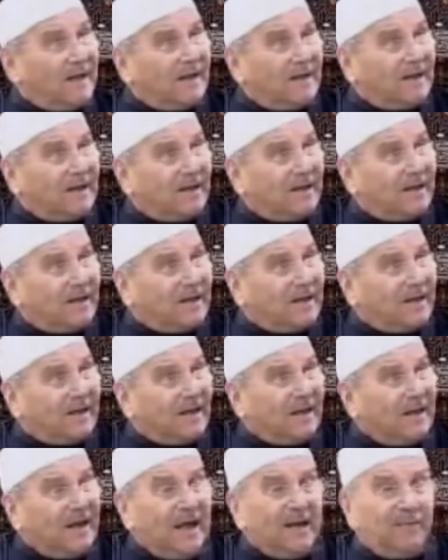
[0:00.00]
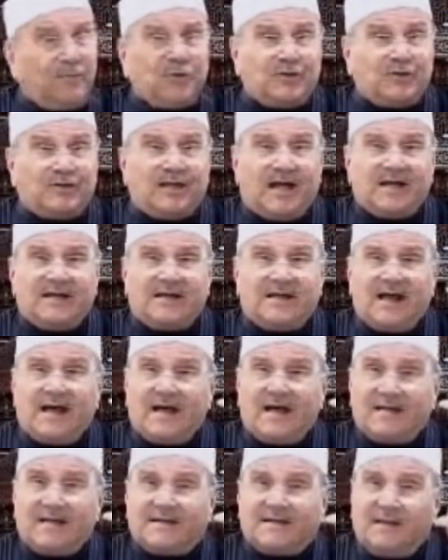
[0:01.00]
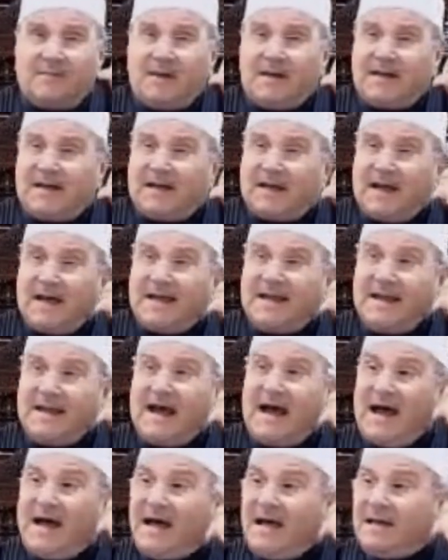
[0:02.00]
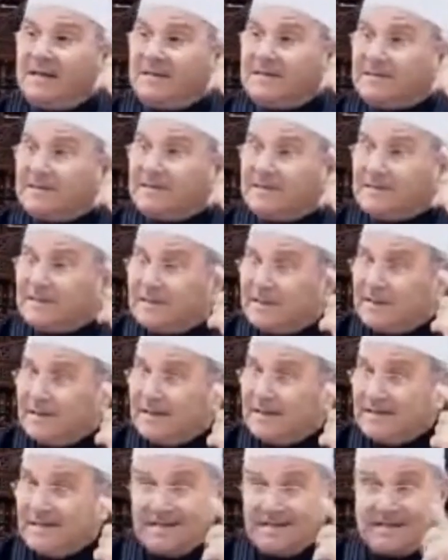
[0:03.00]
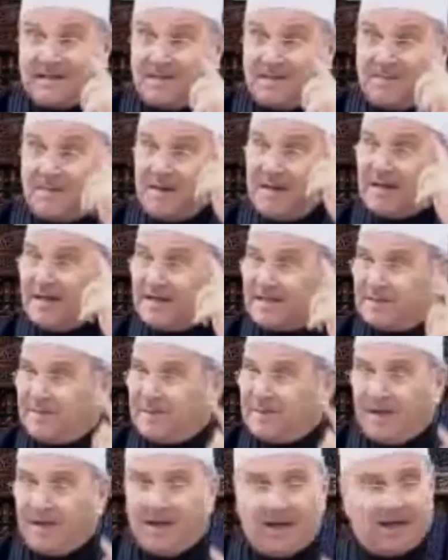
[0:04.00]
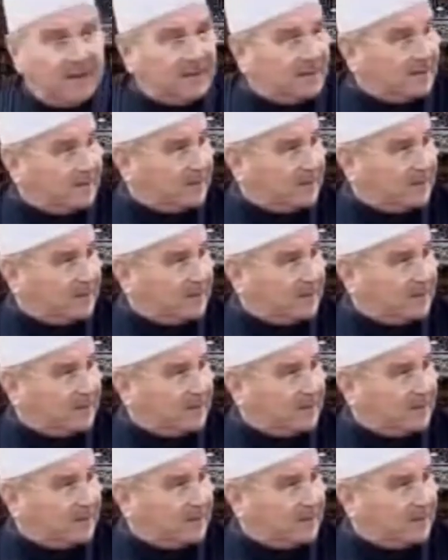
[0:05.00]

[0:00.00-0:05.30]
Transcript: قال لا بد أنها تملك قناعات تتميز